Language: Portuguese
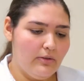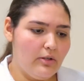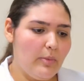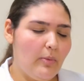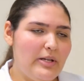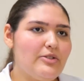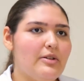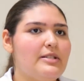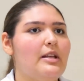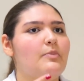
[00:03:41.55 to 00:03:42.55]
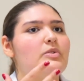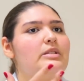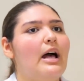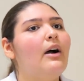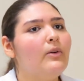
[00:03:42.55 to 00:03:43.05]
normalmente nós
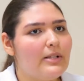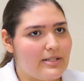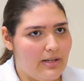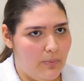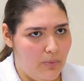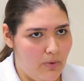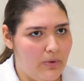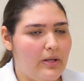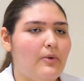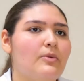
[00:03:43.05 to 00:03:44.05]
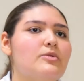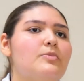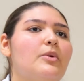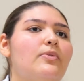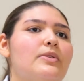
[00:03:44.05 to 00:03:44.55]
temos aulas na PUC com os
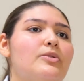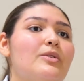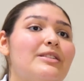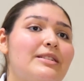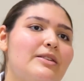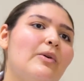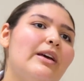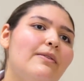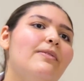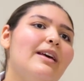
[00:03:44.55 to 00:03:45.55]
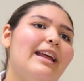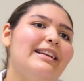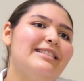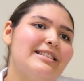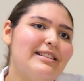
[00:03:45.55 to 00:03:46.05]
professores que são
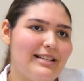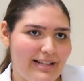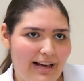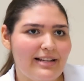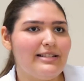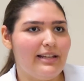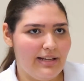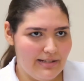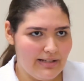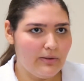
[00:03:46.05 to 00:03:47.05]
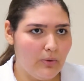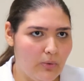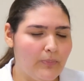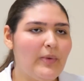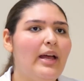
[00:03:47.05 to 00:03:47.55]
referências nas áreas em que eles
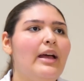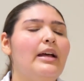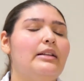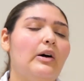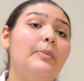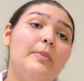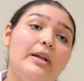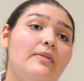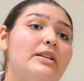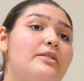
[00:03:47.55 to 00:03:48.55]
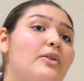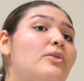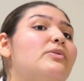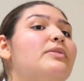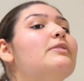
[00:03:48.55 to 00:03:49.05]
atuam. Então, a primeira vez que eu
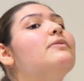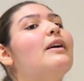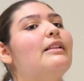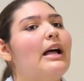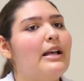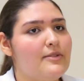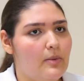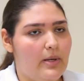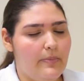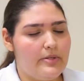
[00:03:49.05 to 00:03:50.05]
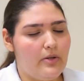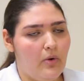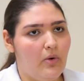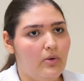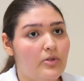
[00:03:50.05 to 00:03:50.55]
ouvi falar sobre a
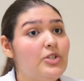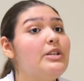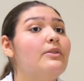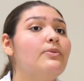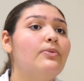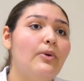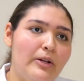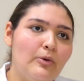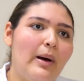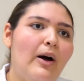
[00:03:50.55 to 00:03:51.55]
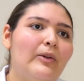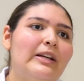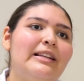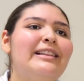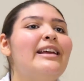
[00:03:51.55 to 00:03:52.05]
psiconcologia foi numa
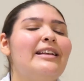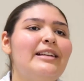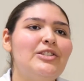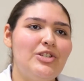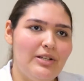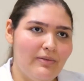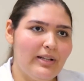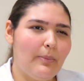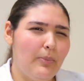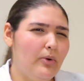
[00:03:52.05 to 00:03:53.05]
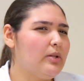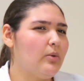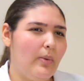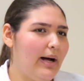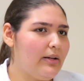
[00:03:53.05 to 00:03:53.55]
aula eletiva da PUC no
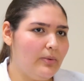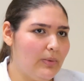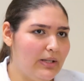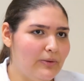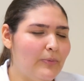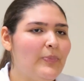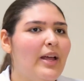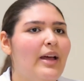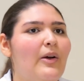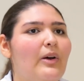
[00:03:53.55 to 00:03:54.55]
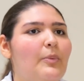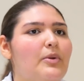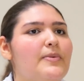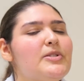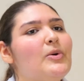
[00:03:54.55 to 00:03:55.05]
quarto ano, com a
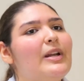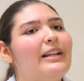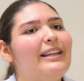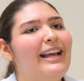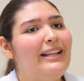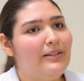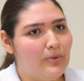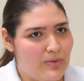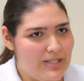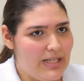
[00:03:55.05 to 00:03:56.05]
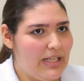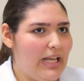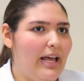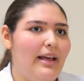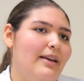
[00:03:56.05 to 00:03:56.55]
professora Nelly Nussi,
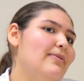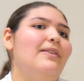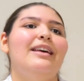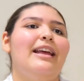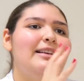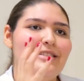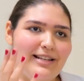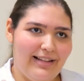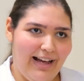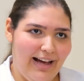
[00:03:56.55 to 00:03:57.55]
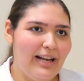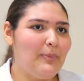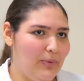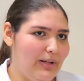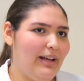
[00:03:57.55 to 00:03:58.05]
que é referência na área,
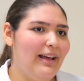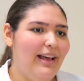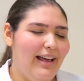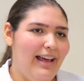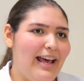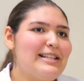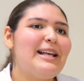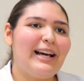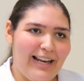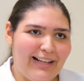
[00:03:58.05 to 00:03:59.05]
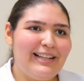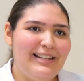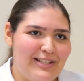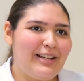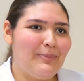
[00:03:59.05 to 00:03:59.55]
porque essa é a
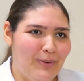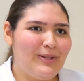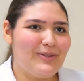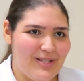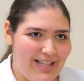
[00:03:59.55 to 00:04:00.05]
característica que a PUC nos